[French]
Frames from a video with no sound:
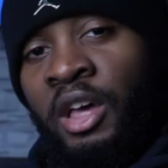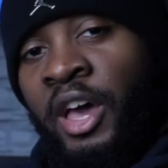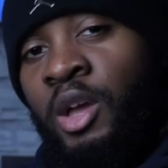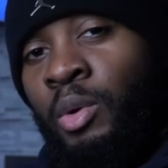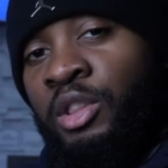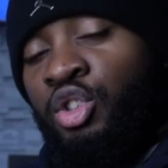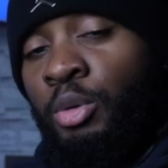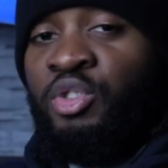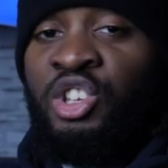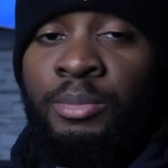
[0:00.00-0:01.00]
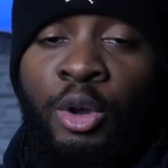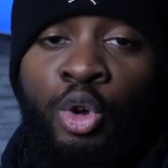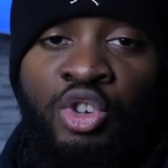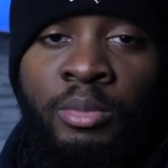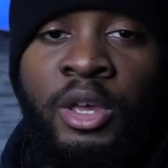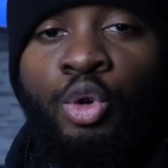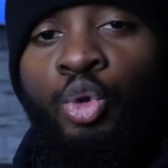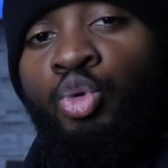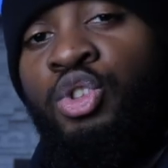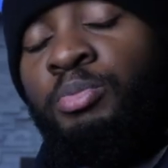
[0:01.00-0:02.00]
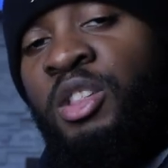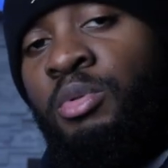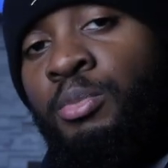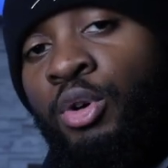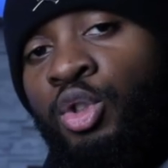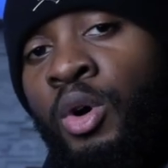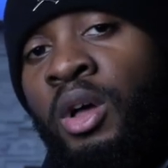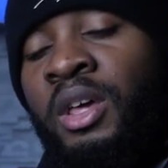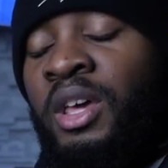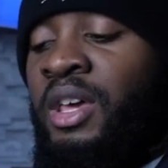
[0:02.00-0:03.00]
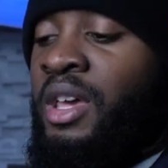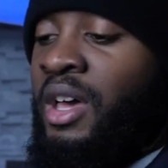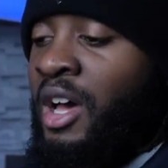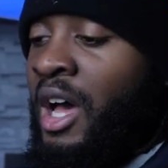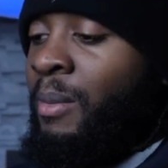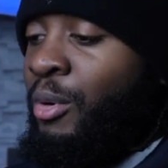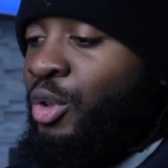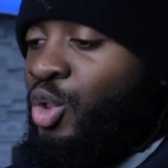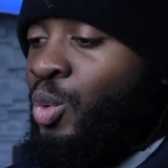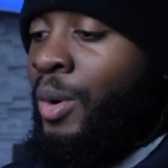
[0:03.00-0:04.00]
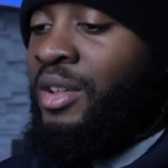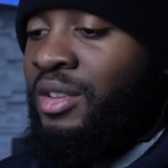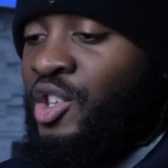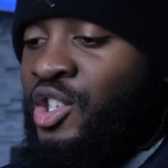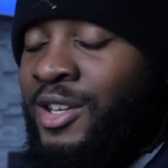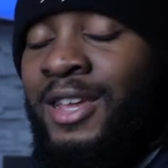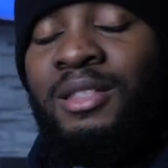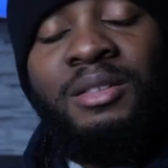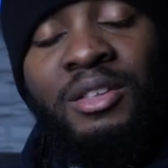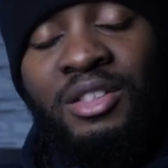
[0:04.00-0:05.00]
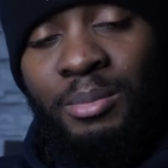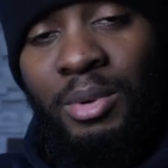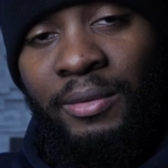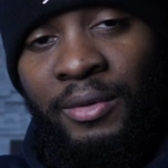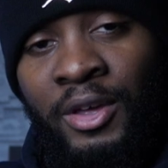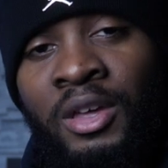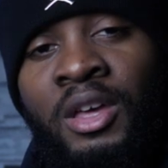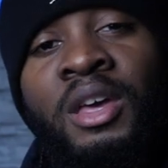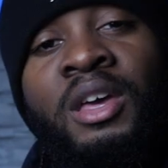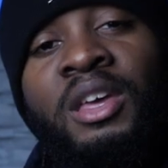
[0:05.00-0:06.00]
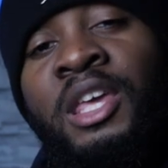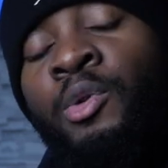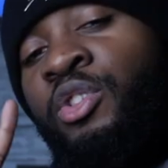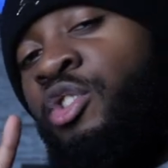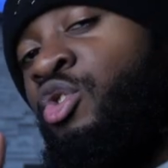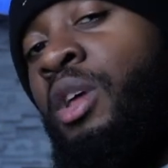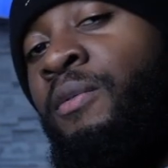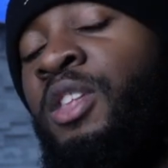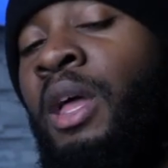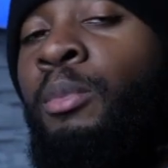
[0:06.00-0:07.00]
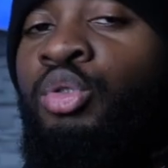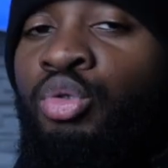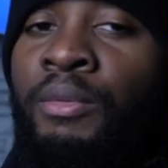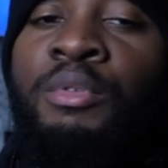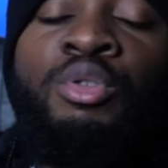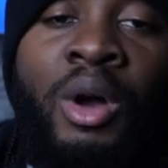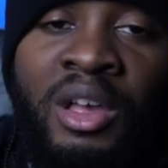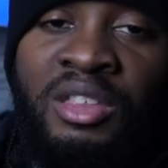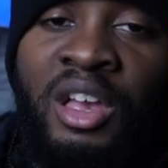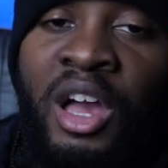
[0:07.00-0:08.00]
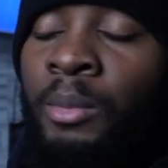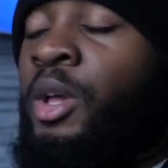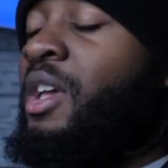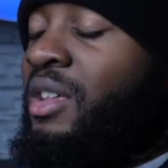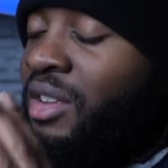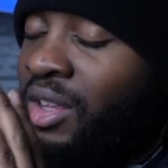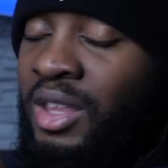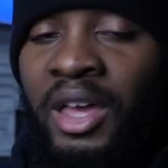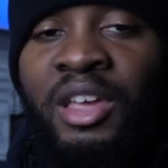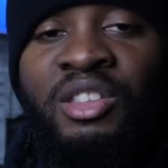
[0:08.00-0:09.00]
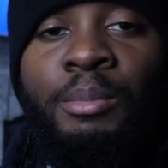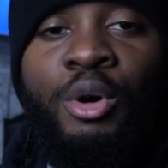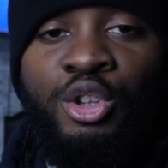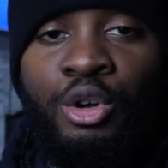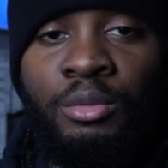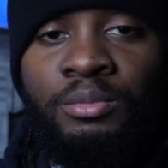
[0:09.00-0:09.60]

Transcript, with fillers: Hey, what's up? J'espère que tu vas bien, que tout se passe bien pour toi. Abonne-toi à cette chaîne si ce n'est pas fait. Et aussi, je t'invite à me suivre sur Instagram, c'est très important.